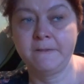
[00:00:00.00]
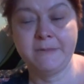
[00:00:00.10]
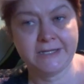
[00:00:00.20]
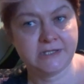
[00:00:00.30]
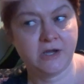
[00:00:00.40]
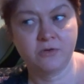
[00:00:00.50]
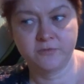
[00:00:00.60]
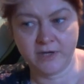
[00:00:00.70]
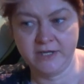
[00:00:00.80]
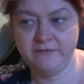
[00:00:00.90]
Macht er auch
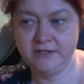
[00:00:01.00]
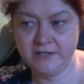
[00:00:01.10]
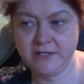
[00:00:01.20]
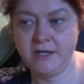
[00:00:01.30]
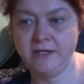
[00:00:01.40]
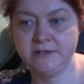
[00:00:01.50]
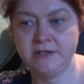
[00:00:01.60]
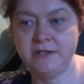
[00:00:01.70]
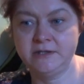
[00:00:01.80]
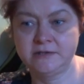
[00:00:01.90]
freiwillig
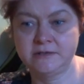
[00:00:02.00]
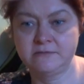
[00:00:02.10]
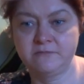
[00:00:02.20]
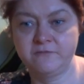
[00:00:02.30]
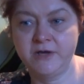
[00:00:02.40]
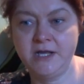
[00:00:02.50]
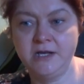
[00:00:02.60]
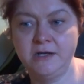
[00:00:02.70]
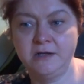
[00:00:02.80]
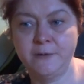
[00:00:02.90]
eigentlich,
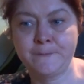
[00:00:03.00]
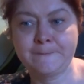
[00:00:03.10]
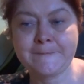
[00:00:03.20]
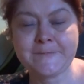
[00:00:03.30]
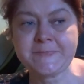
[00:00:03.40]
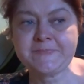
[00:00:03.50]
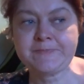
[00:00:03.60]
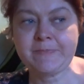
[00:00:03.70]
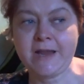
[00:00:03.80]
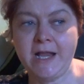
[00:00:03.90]
weil ähm,
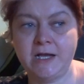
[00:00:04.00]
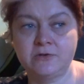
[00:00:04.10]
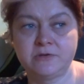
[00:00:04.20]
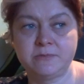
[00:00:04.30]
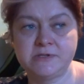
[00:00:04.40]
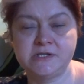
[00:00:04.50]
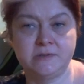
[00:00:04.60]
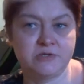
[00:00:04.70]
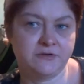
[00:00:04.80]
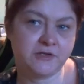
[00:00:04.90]
er hat heute mit
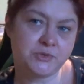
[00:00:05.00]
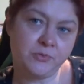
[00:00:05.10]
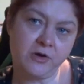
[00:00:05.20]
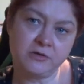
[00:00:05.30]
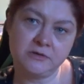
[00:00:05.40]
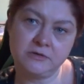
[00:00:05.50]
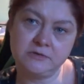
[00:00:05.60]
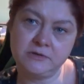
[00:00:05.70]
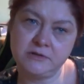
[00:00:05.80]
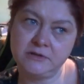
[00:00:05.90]
seinem Chef gesprochen
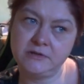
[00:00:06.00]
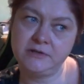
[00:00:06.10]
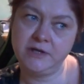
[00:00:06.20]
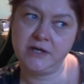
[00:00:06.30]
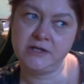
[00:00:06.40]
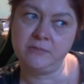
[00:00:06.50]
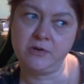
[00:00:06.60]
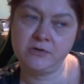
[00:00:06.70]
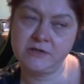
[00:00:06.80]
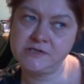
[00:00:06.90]
und äh, der hat ihm
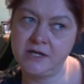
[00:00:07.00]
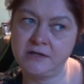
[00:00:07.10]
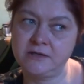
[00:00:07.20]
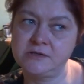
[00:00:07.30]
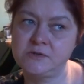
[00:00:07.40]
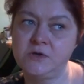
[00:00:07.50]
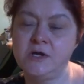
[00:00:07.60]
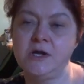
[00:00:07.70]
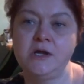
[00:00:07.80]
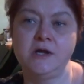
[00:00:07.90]
auch gesagt, also
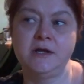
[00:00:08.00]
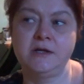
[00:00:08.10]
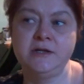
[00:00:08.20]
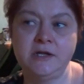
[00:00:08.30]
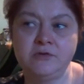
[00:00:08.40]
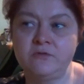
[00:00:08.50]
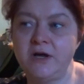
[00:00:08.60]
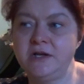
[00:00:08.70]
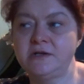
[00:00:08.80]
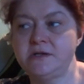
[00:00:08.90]
nicht nur,
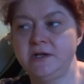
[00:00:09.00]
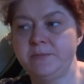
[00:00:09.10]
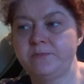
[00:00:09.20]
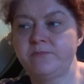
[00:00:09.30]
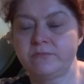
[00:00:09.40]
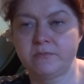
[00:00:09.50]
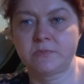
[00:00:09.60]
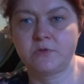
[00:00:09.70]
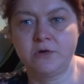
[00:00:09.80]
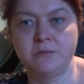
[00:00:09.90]
weil er eben
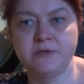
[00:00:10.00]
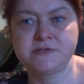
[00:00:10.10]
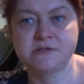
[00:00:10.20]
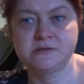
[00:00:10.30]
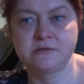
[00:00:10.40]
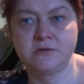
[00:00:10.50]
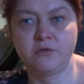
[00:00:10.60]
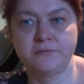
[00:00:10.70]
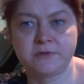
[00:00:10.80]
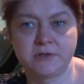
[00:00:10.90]
doch ein bisschen
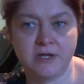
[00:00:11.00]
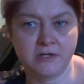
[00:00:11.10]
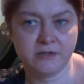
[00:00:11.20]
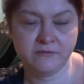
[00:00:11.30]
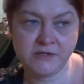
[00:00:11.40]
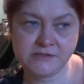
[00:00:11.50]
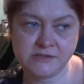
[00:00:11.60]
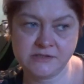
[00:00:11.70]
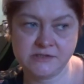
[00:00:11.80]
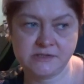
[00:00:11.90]
oft krank
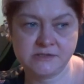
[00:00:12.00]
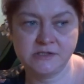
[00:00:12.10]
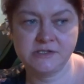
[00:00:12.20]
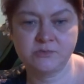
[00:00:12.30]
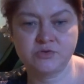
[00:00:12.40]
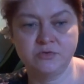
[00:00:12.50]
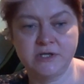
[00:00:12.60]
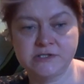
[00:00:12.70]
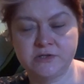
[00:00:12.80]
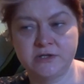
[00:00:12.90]
gewesen ist jetzt in diesem
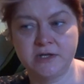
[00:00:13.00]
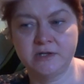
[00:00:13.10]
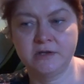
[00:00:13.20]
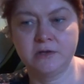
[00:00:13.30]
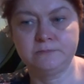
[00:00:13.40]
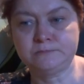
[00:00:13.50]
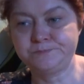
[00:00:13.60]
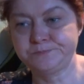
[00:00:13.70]
Schuljahr, sondern ähm,